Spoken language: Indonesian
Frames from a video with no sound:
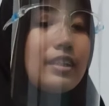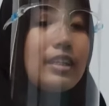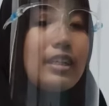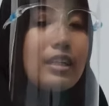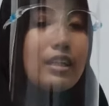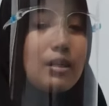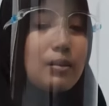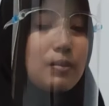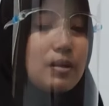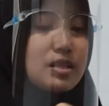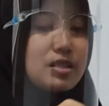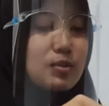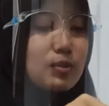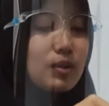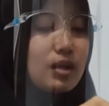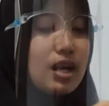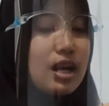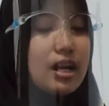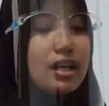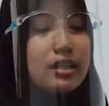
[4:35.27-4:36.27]
Kita
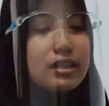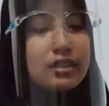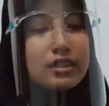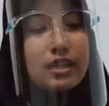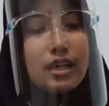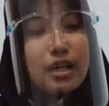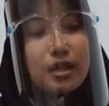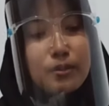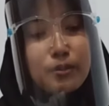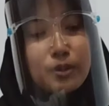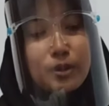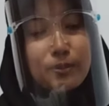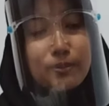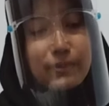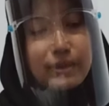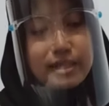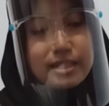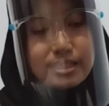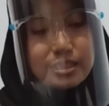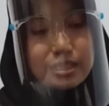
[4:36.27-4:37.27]
masukkan karbon
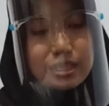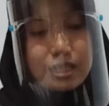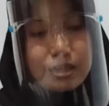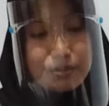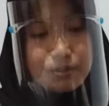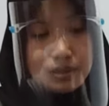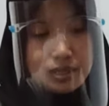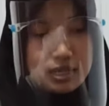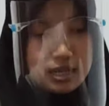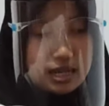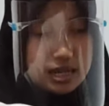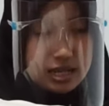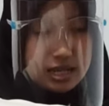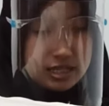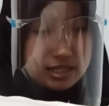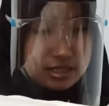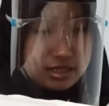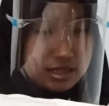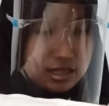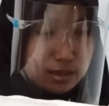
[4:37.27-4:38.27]
pensil pada
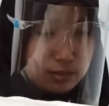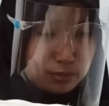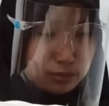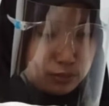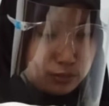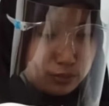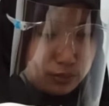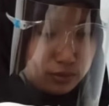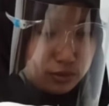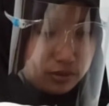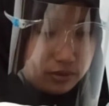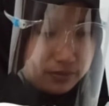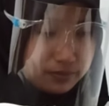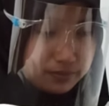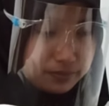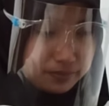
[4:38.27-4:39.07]
air sabun.